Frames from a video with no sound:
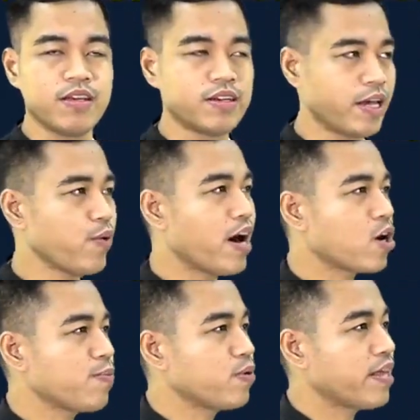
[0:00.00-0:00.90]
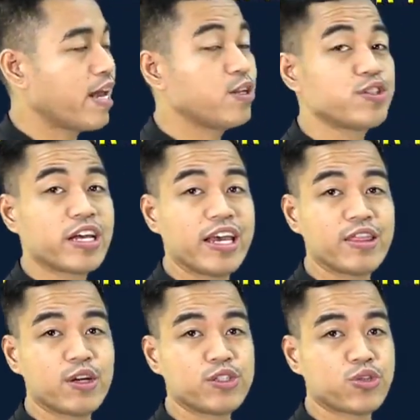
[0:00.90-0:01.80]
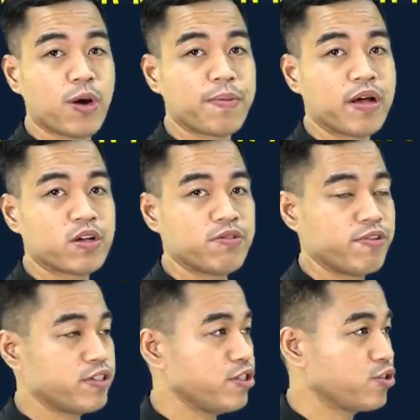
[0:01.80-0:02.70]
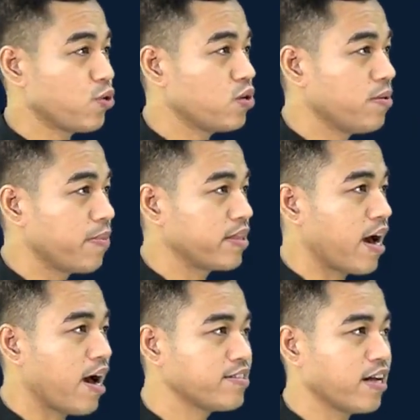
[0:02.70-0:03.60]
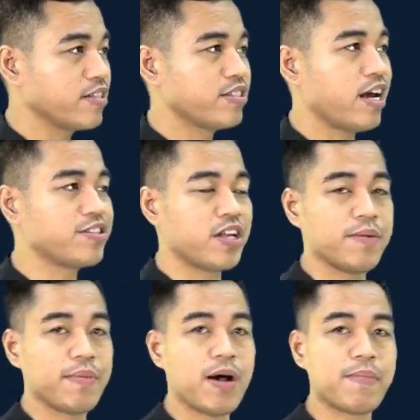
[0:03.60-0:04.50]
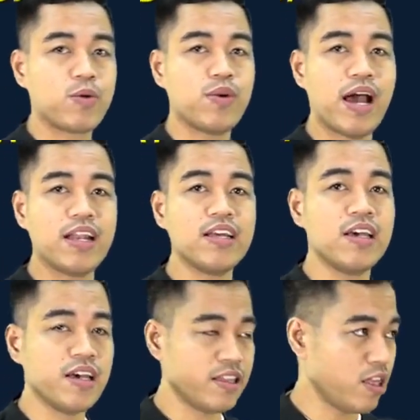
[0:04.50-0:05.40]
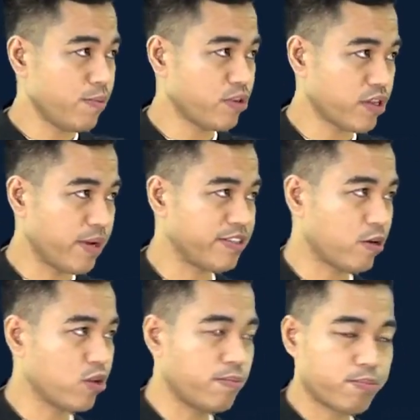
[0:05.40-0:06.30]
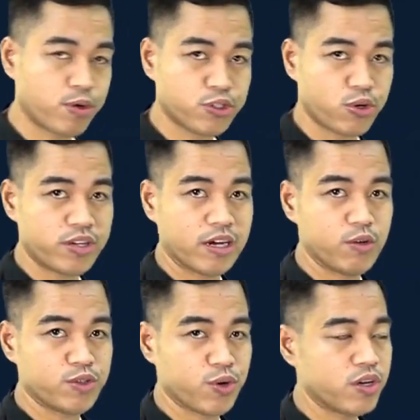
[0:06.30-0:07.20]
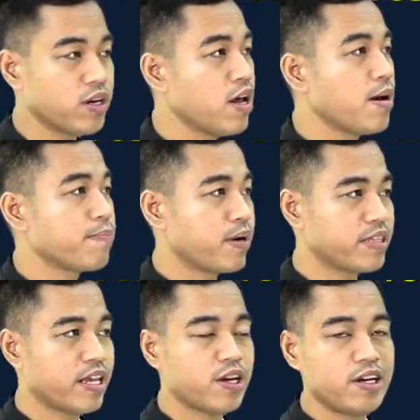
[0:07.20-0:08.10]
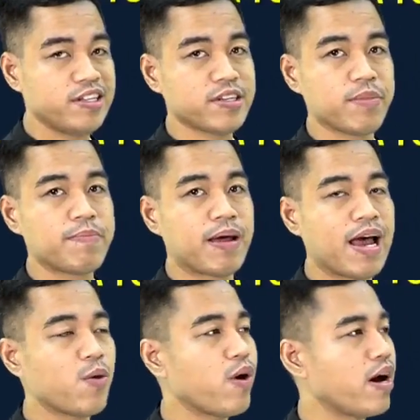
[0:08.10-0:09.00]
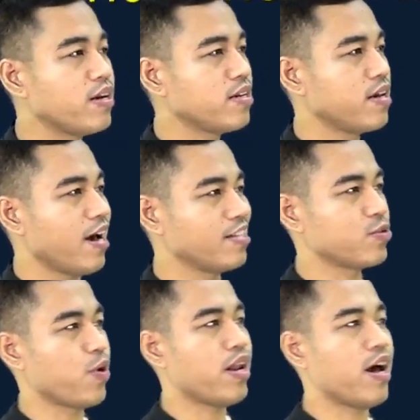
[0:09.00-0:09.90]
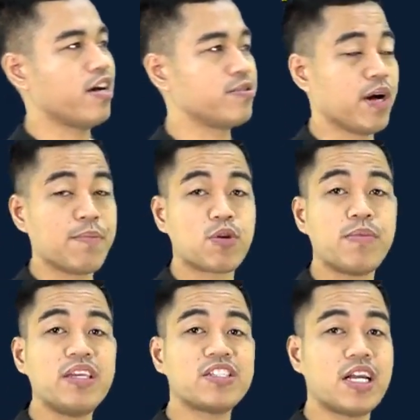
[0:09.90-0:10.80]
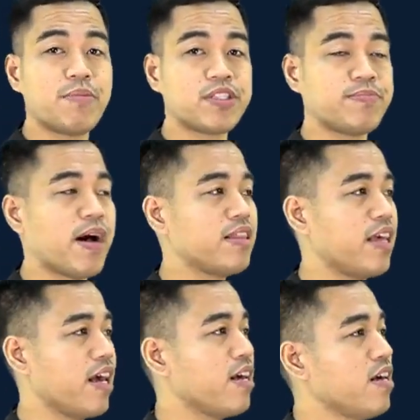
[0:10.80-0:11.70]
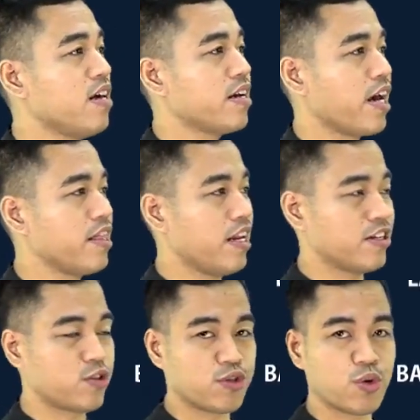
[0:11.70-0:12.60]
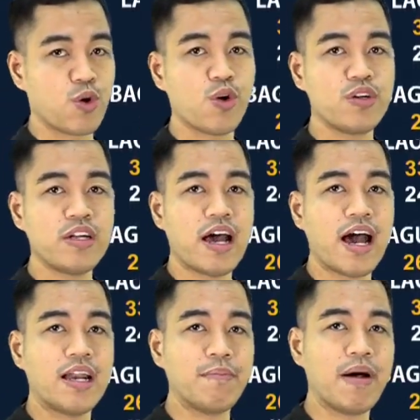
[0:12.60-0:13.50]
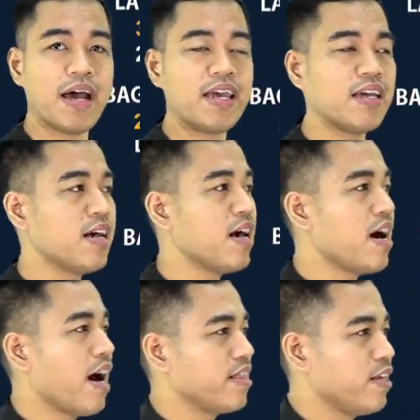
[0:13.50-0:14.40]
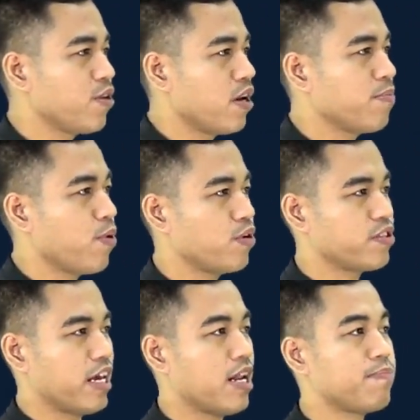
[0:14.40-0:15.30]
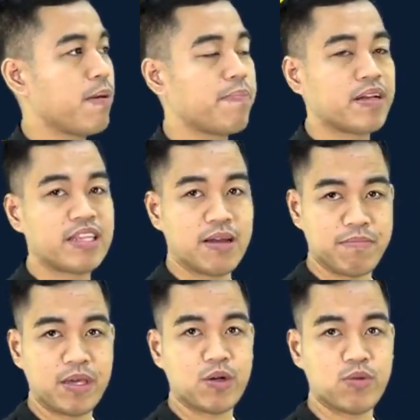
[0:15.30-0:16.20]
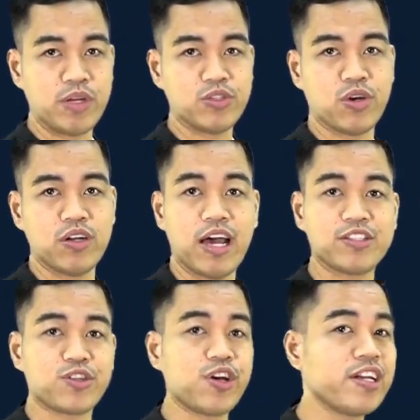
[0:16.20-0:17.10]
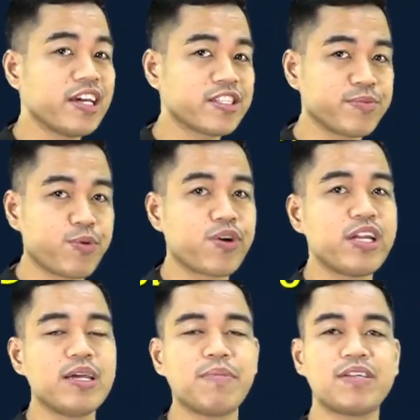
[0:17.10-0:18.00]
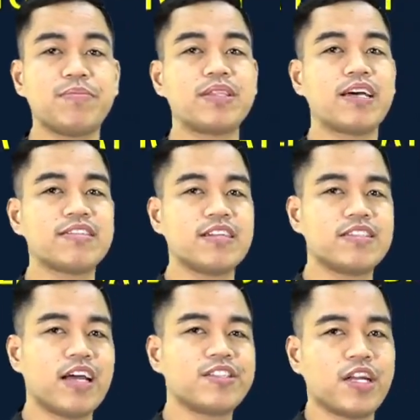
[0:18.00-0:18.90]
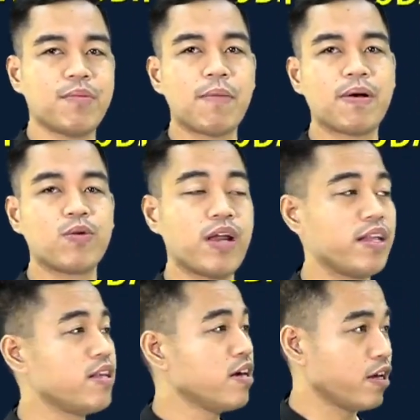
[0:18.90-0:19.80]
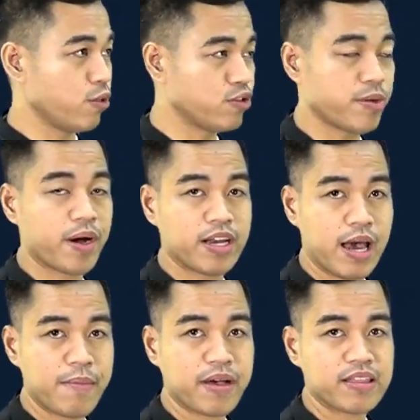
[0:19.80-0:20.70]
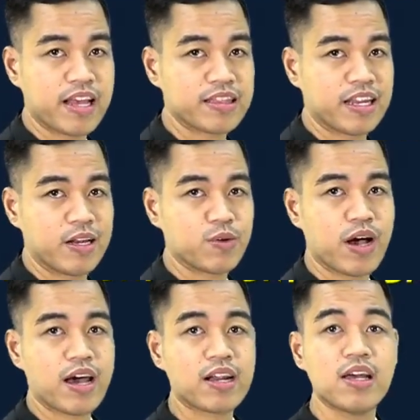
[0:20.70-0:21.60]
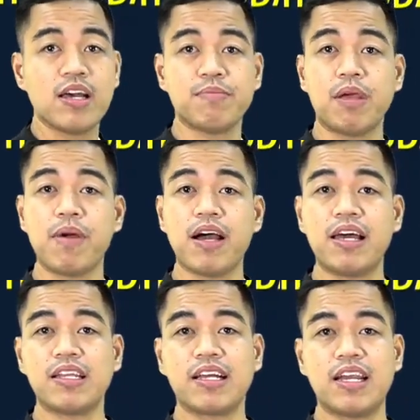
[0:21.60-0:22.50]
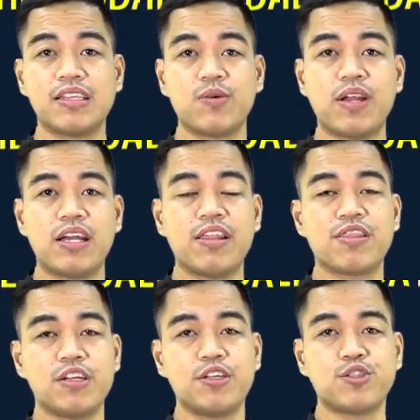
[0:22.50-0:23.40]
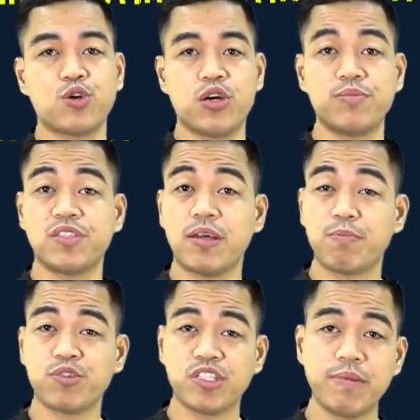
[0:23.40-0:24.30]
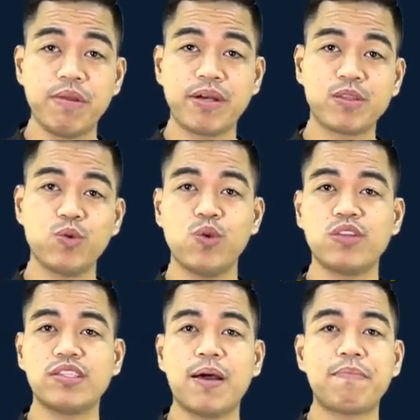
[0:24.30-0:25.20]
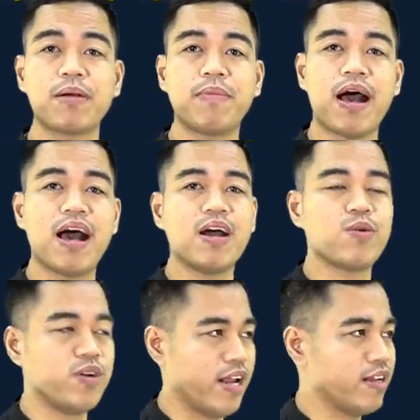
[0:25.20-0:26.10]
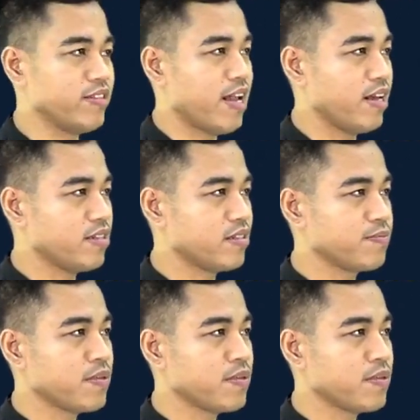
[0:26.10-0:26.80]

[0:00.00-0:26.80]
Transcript: Ngayong araw po dahil dun sa Intertropical Convergence Zone, mataas ang tsansa ng mga pag-ulan dito po sa may southern portion ng Luzon, particularly sa may Palawan, as well as mga probinsya ng Masbate, ganyan din ng Sorsogon, Albay, at dito rin po sa ilan pang parte ng Bicol Region. As early as morning, mataas na ang tsansa ng mga pag-ulan doon sa mga nabanggit natin na lugar. May mga kalat-kalat na ulan and thunderstorms na posible magdulot ng pagbaha or landslides.